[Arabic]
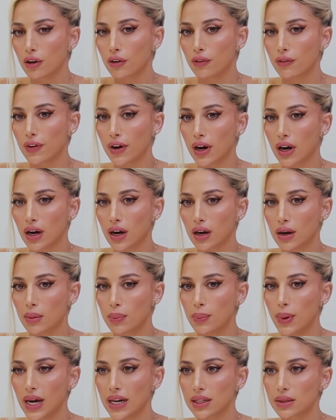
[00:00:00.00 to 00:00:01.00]

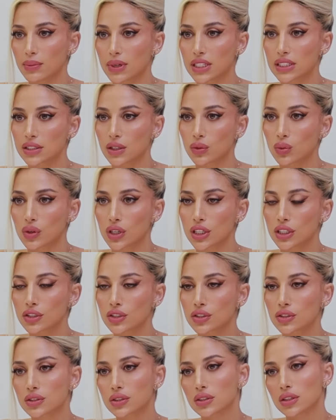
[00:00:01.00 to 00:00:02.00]
فبعد ما
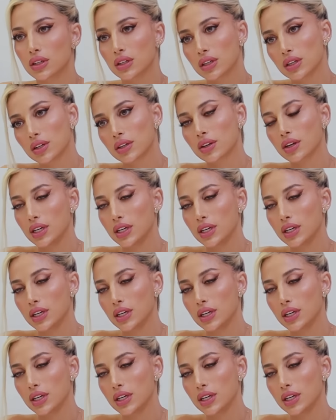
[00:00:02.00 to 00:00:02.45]
تزوجت أه،